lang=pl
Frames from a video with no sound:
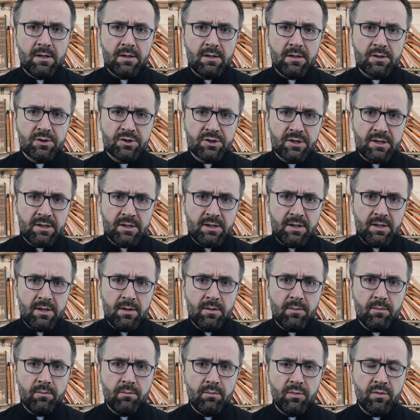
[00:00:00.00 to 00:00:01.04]
Jeżeli
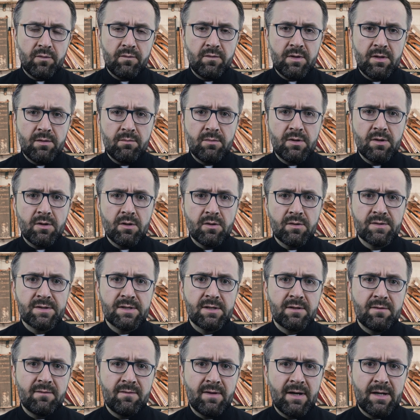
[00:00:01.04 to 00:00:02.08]
mówimy o
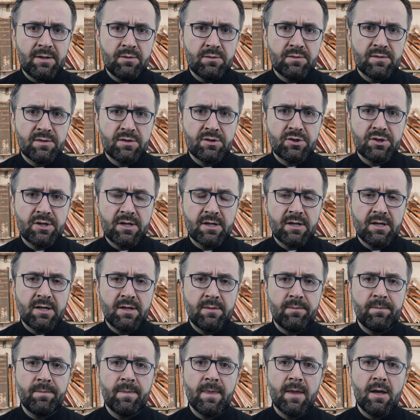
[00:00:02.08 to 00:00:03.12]
zerwaniu z
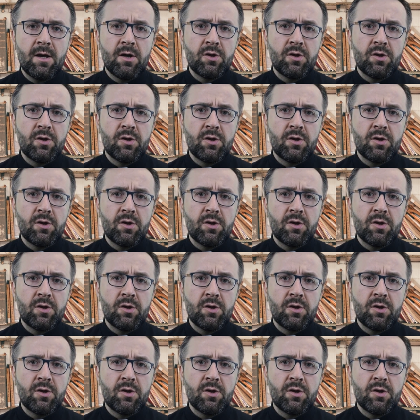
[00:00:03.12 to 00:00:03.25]
grzechem,